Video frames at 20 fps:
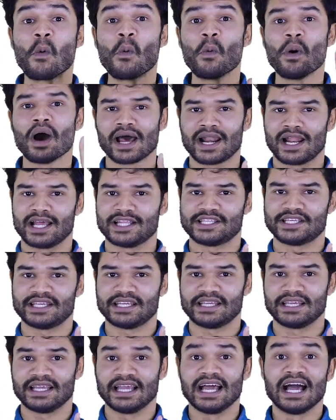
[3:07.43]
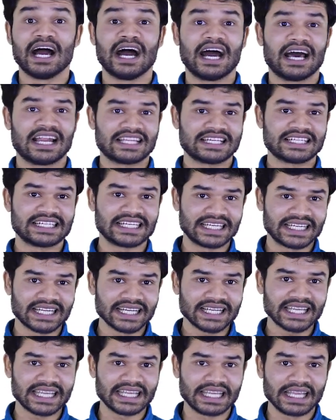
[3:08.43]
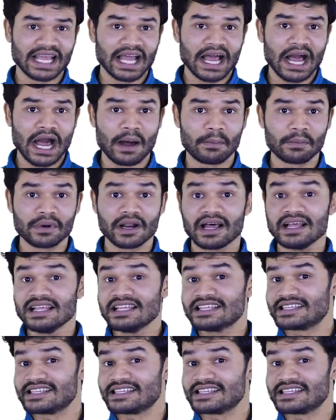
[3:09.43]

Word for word: ওয়ান আছে আর সেটাকে আমরা